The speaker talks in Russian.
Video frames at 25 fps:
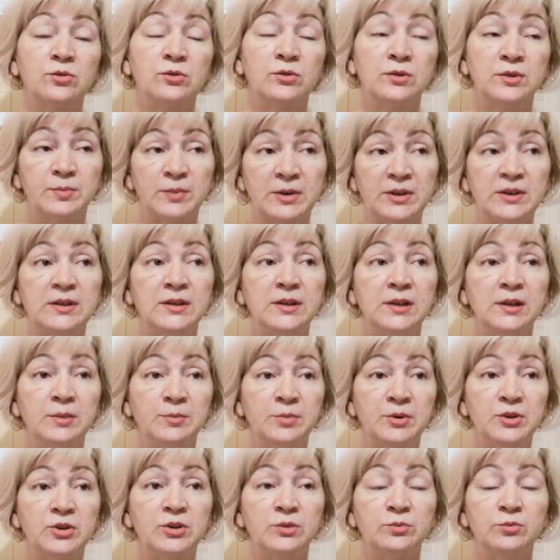что спросили,
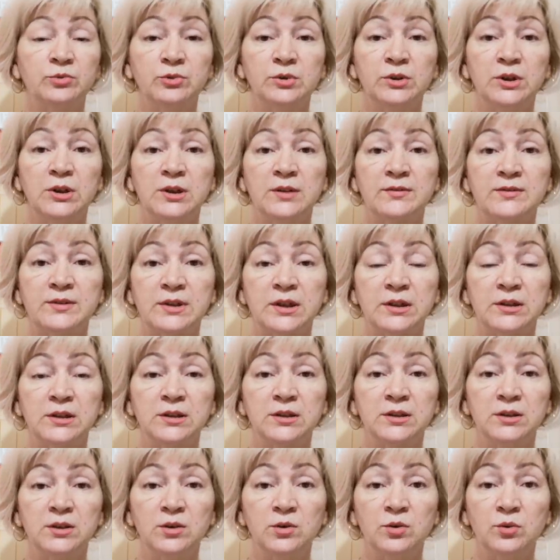почему Дэнни в
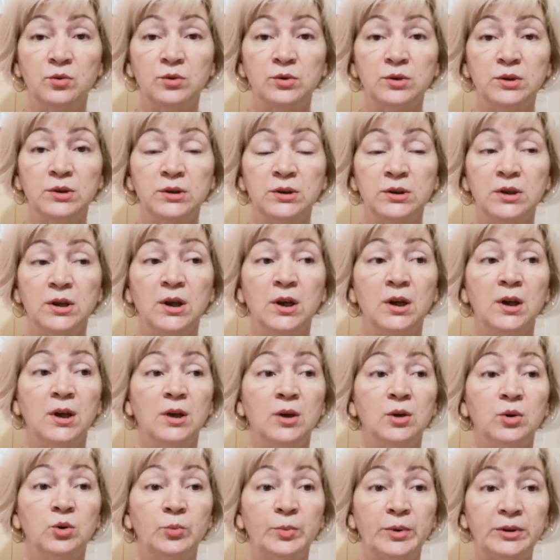садик не ходит.
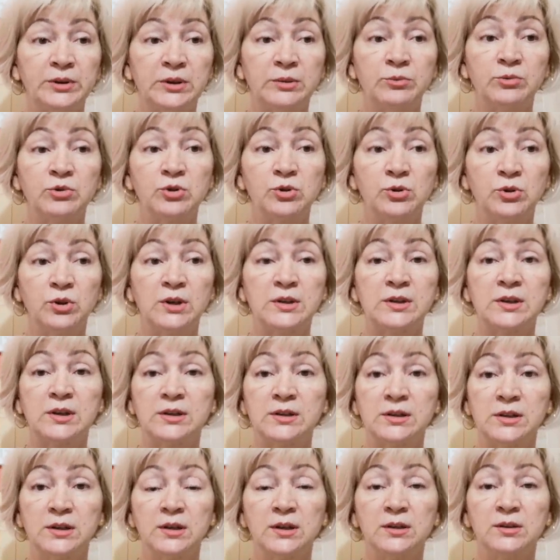Ну, потому что я
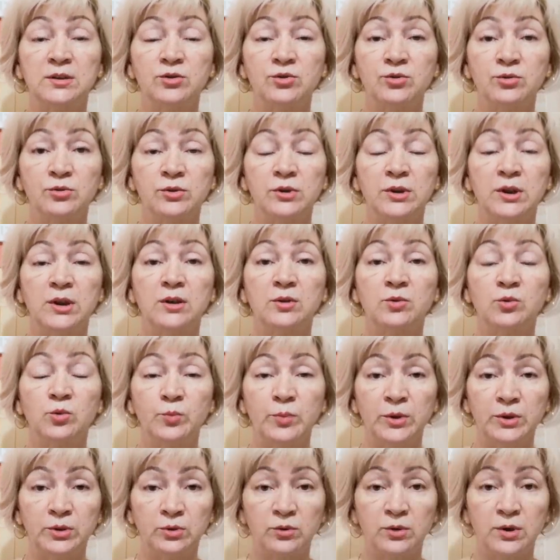сказала, дежурная
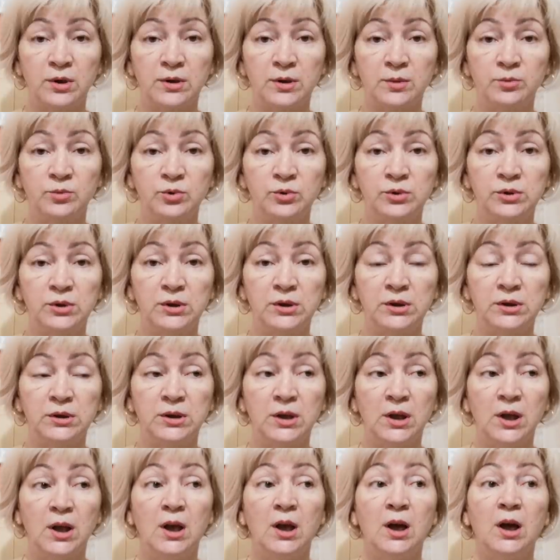группа только работает.
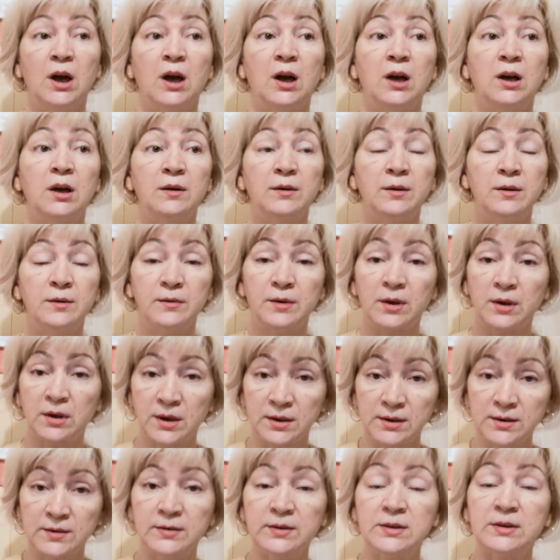А
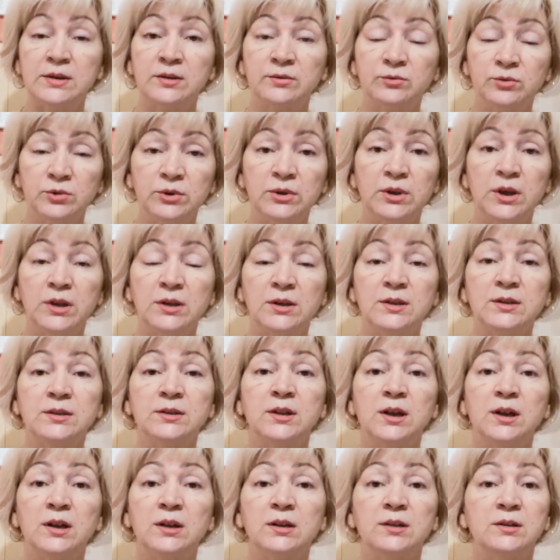оказывается, вот я не
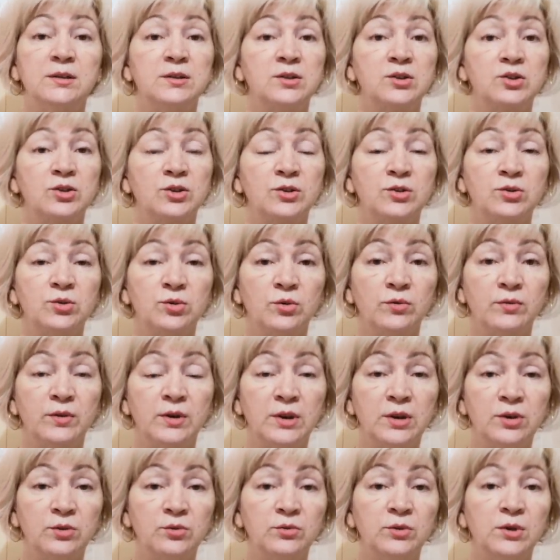знала, с 6
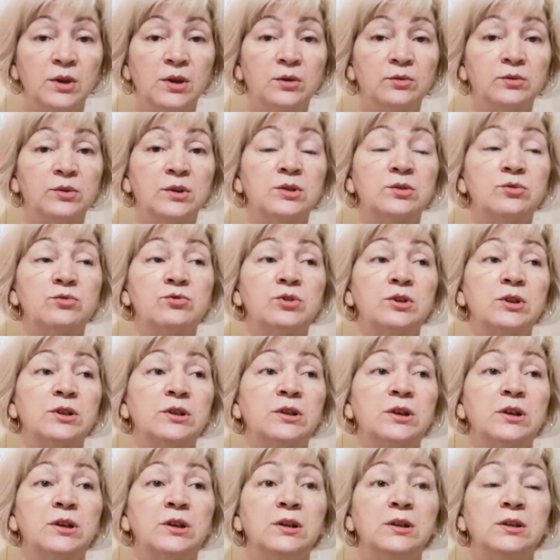июля у нас уже
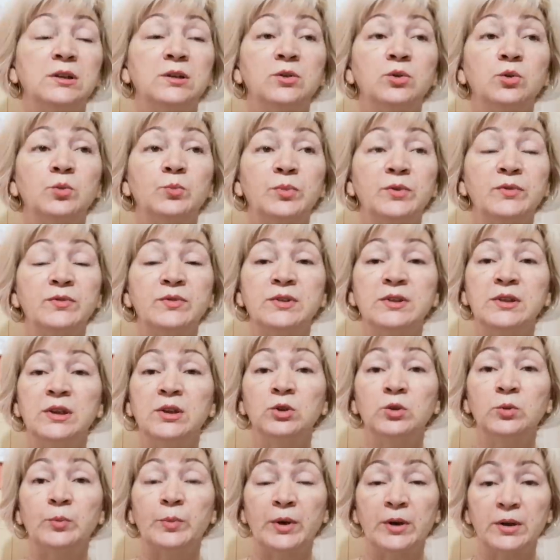открыли группы
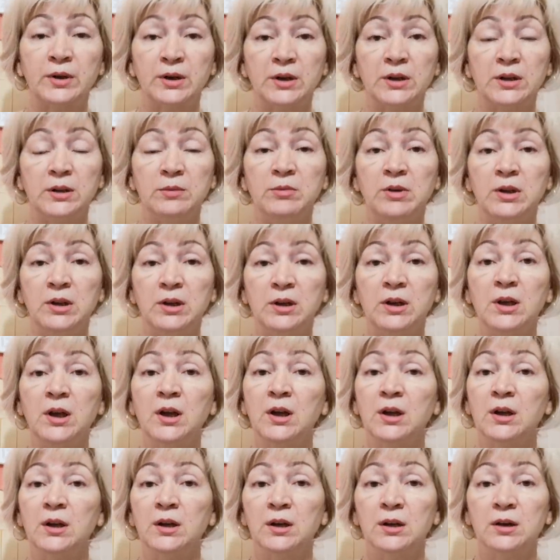все, ну, по крайней мере,
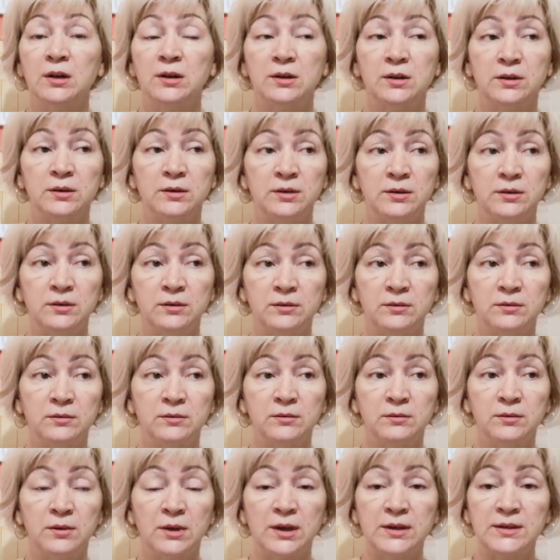э,
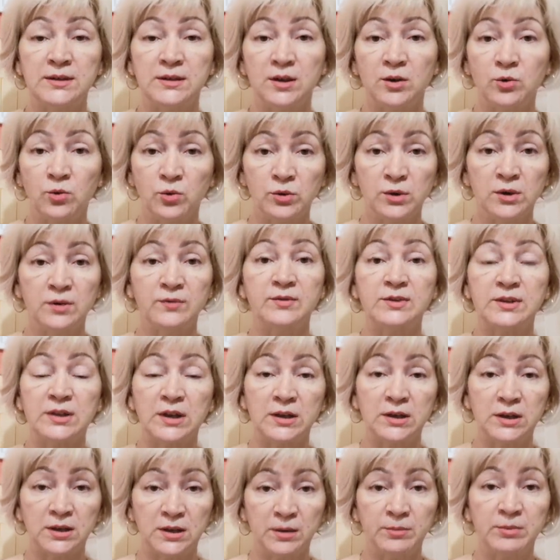Настя ходит в
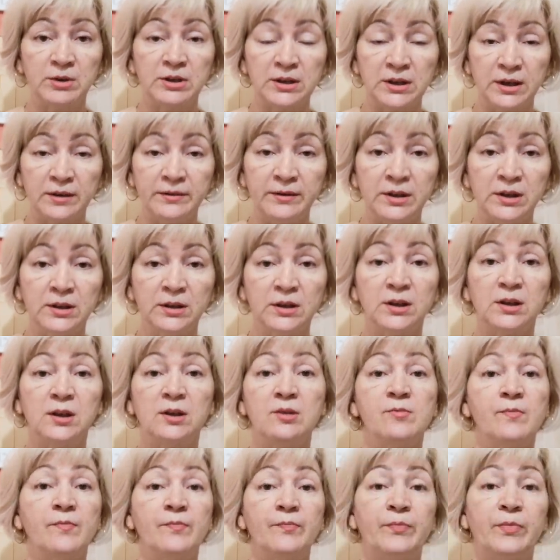садик
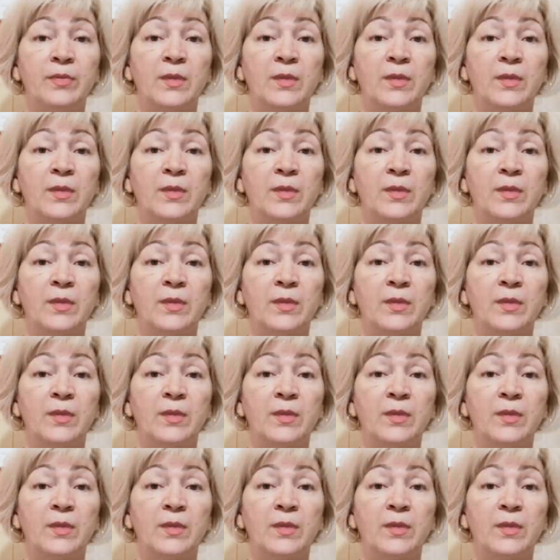обыкновенный,